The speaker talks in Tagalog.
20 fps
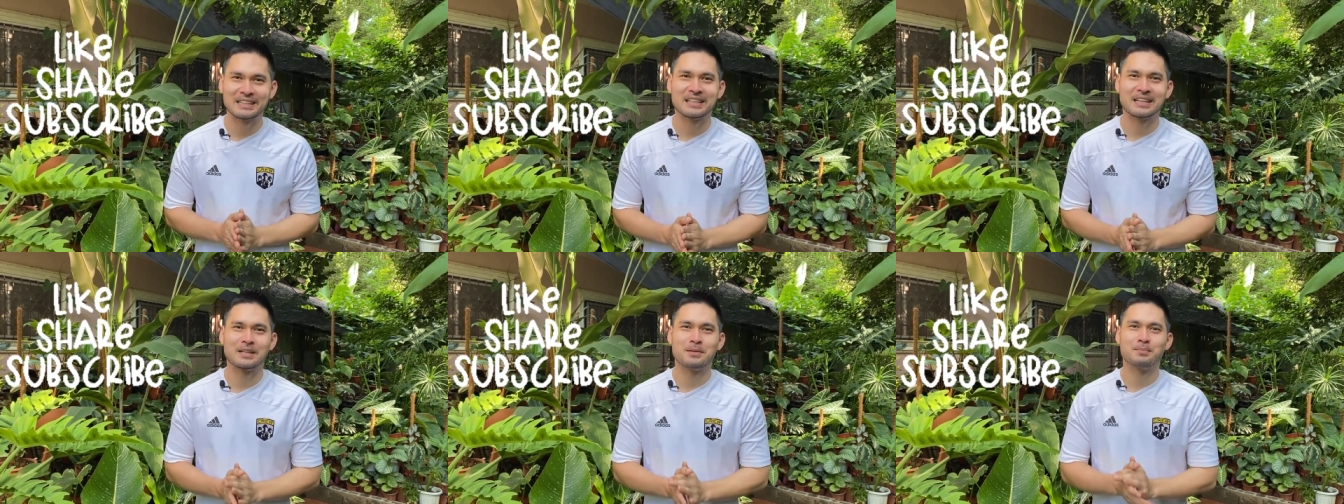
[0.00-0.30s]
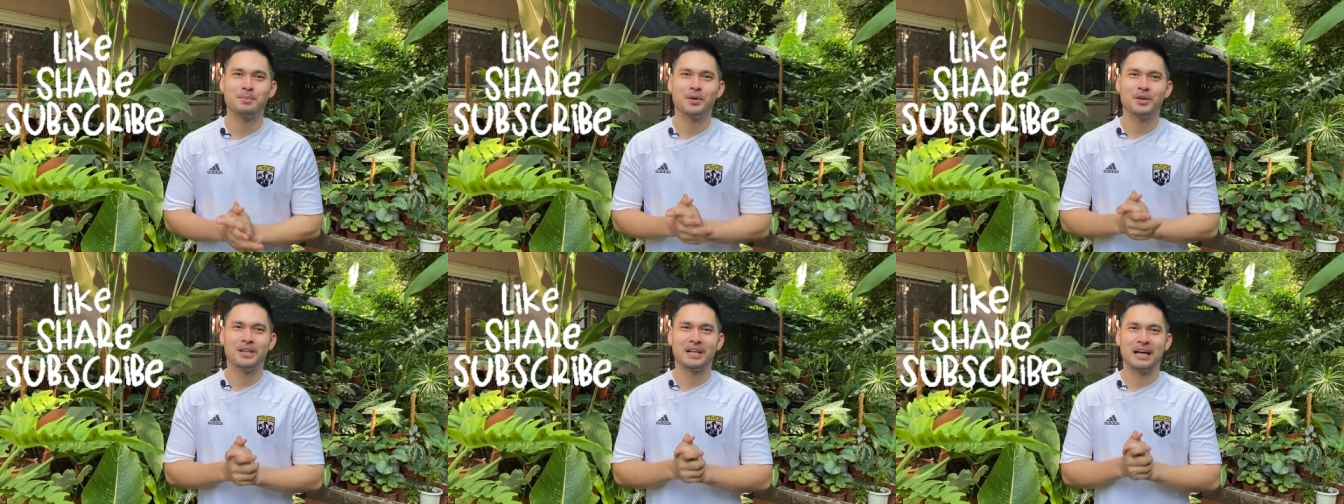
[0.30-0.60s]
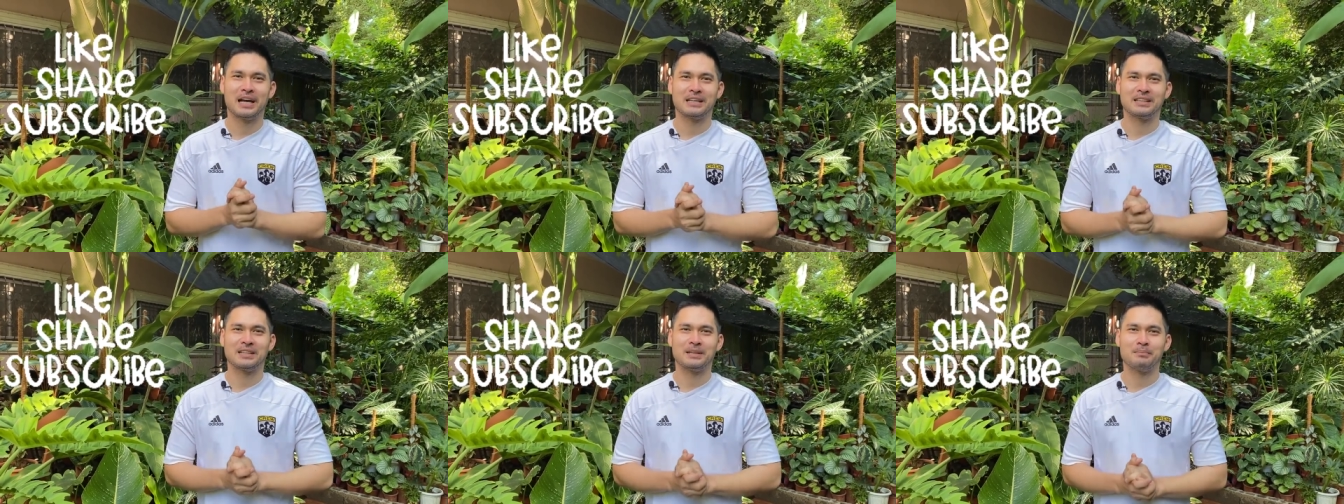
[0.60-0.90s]
na rin po ng
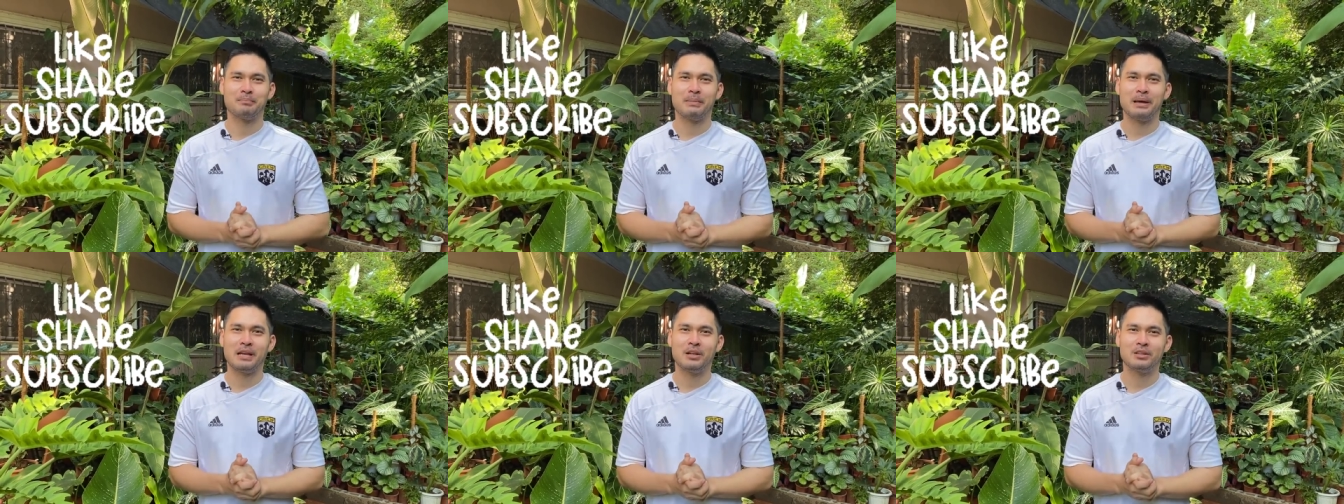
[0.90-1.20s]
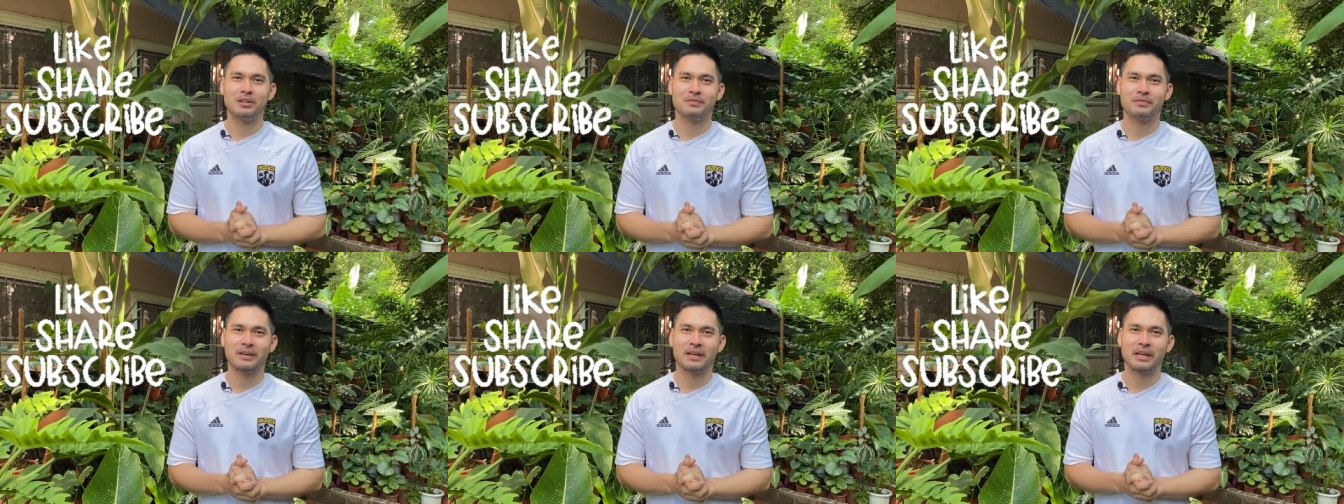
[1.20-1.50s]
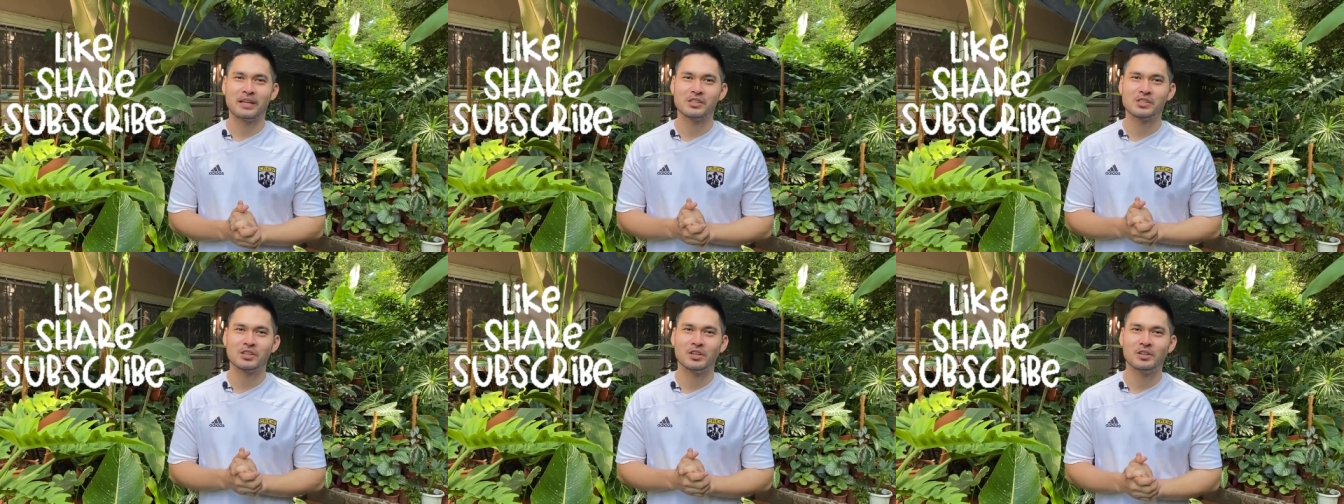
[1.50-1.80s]
ating bell
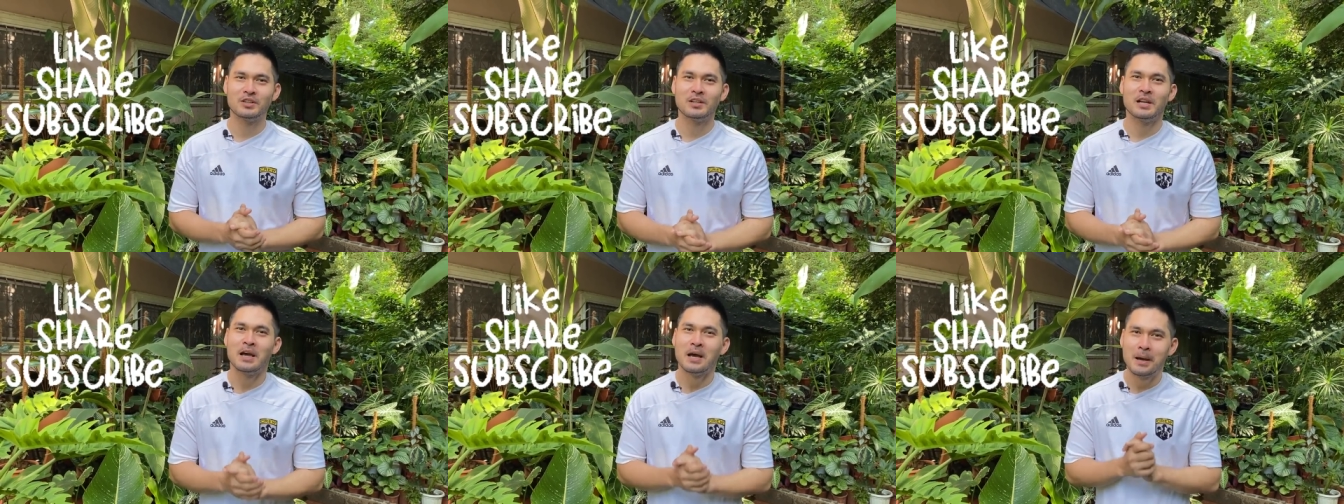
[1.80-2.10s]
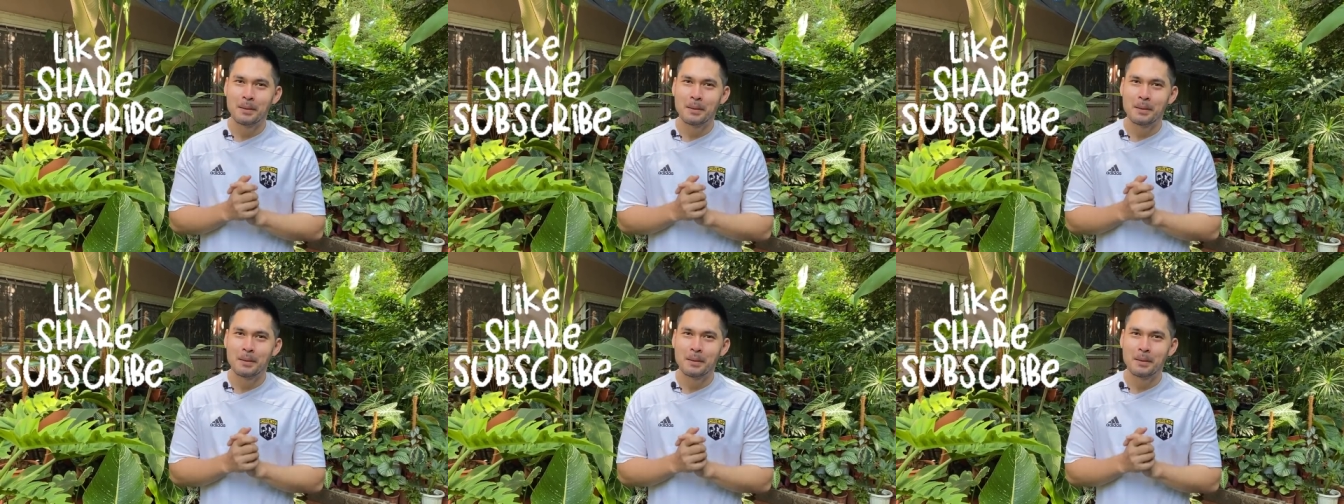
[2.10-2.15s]
notification